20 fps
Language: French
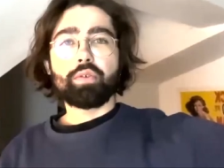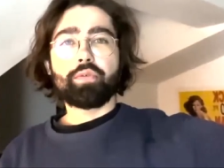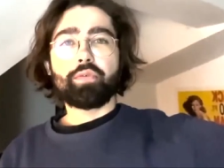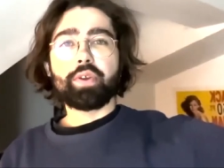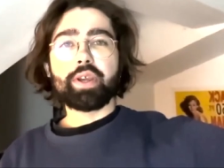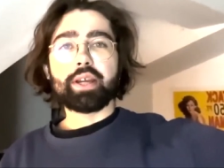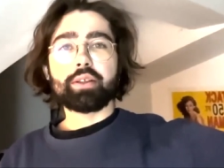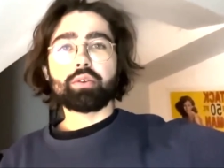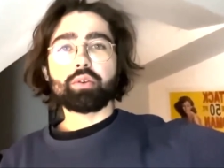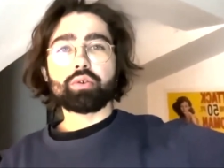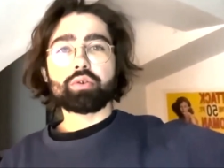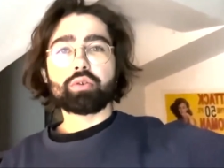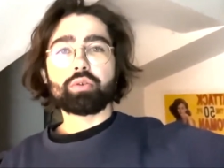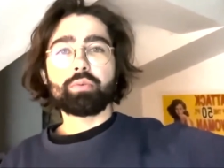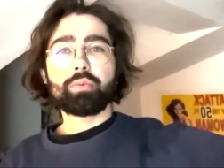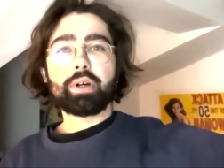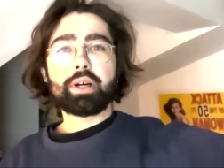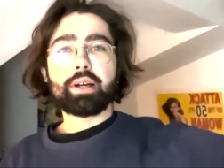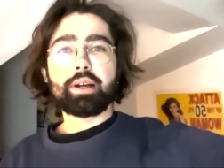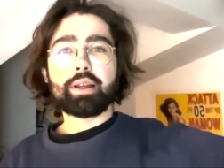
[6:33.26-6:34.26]
Fais
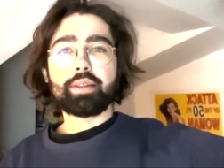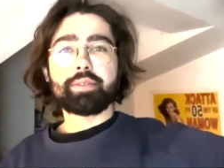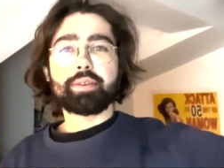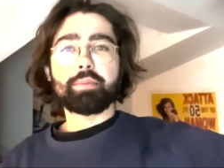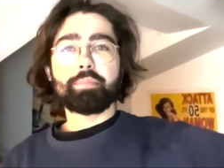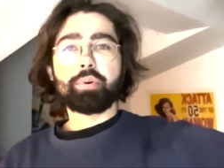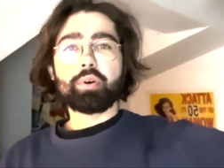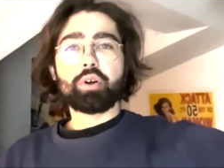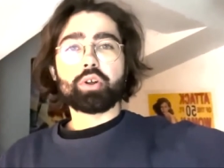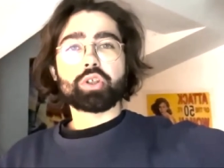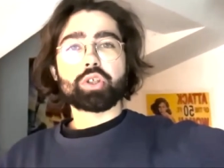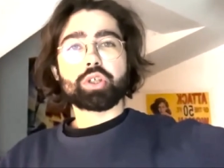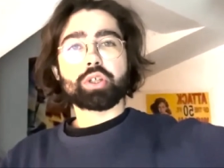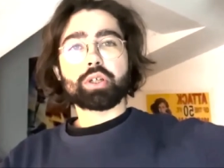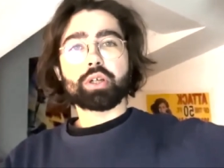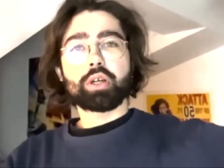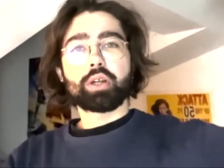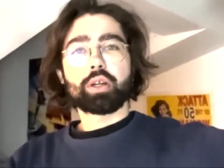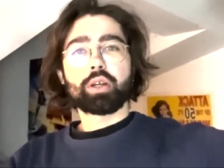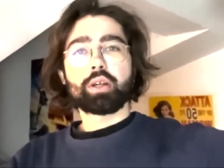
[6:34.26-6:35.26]
attention à tes proches
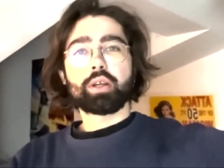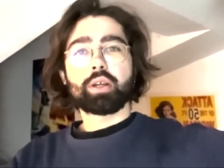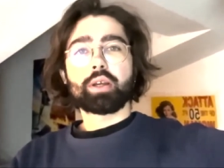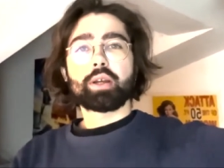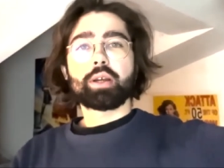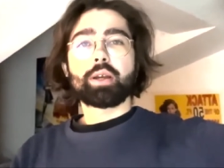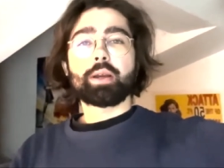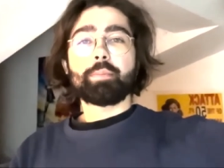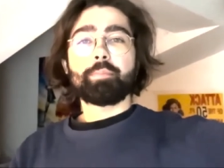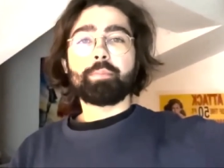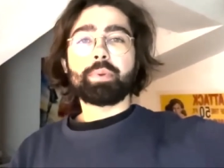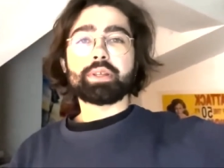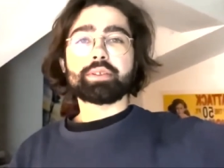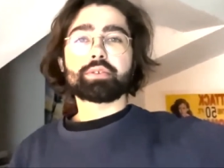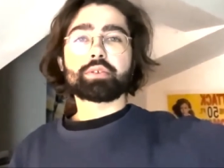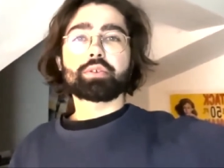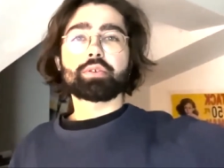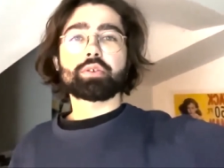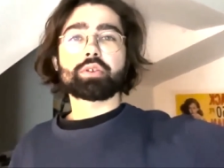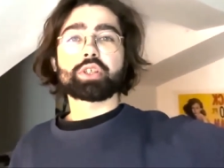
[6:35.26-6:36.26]
parce
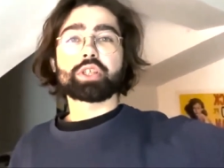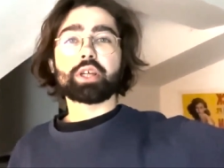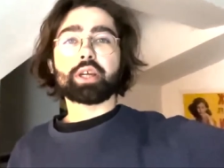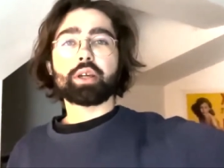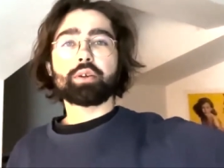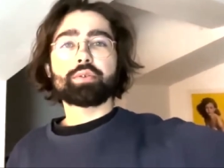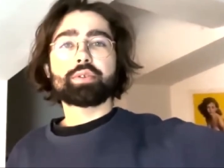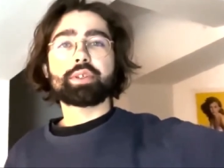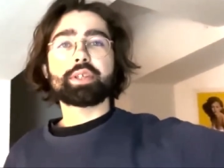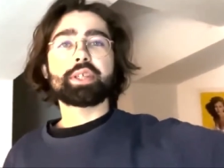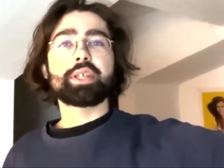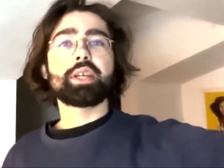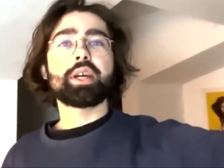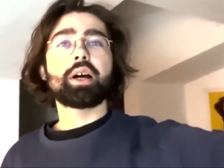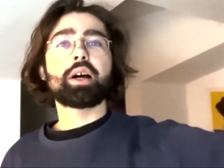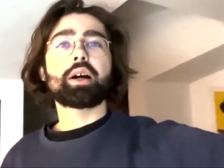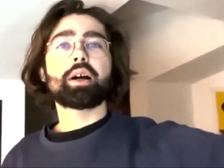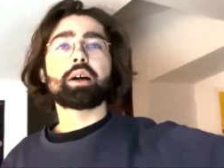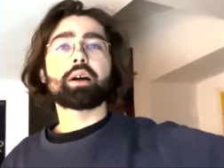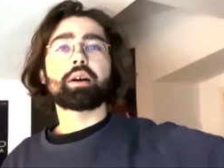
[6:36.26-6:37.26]
que j'ai réussi
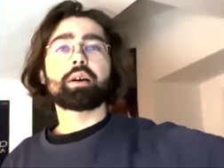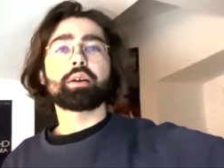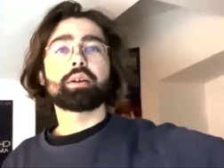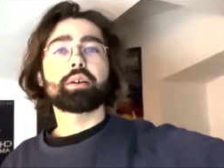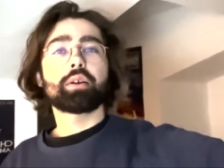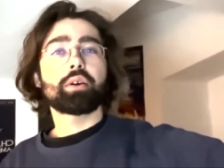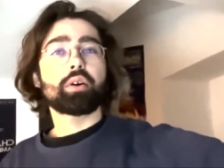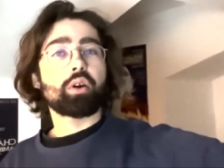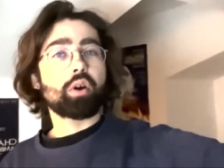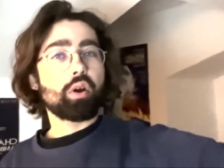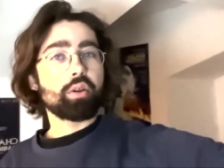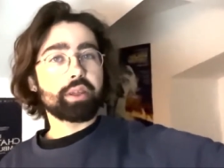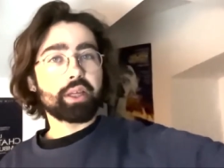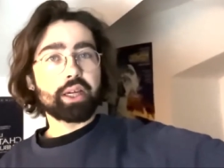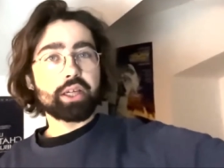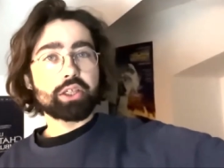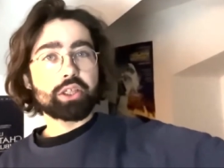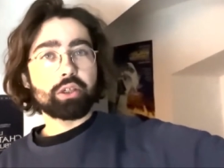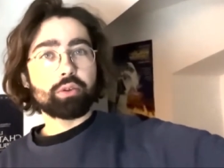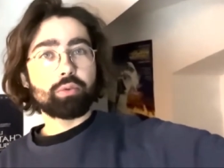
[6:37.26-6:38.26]
à
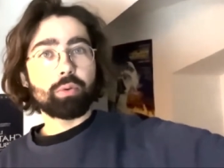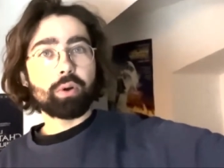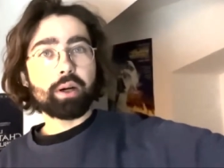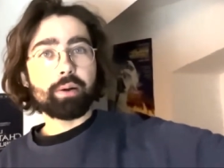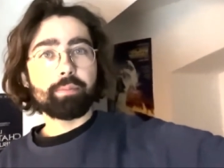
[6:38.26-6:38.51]
rentrer chez toi.